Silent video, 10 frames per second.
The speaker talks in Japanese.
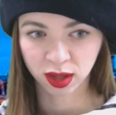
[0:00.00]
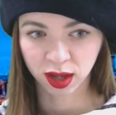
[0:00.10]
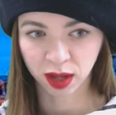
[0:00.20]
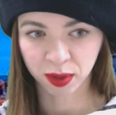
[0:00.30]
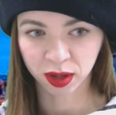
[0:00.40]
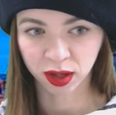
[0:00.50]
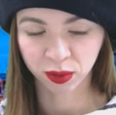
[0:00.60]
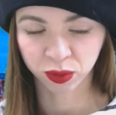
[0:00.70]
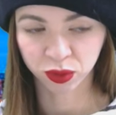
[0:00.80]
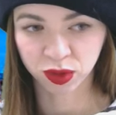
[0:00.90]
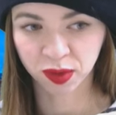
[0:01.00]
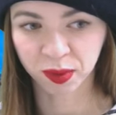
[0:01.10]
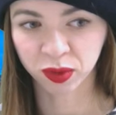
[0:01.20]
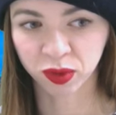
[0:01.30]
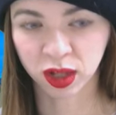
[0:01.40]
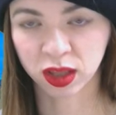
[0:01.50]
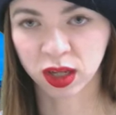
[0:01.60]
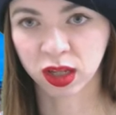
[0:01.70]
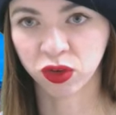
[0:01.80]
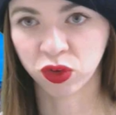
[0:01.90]
幅が本当に狭くなって
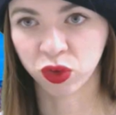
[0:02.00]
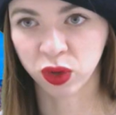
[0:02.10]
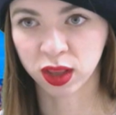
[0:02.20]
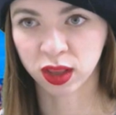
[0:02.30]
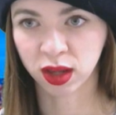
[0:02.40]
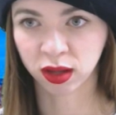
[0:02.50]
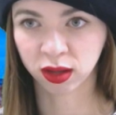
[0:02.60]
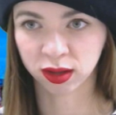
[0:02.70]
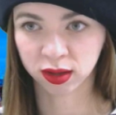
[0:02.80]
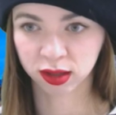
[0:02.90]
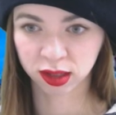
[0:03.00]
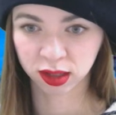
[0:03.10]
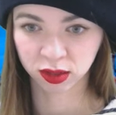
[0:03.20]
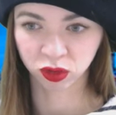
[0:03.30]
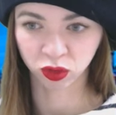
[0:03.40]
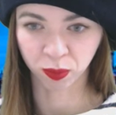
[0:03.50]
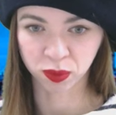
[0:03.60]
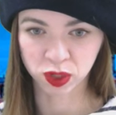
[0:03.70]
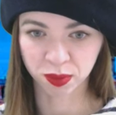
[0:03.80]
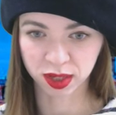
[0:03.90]
きたらちょっと一旦
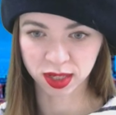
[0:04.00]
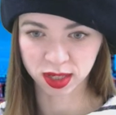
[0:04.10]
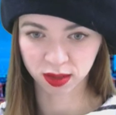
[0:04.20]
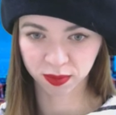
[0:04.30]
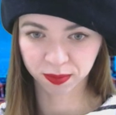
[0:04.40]
ストップします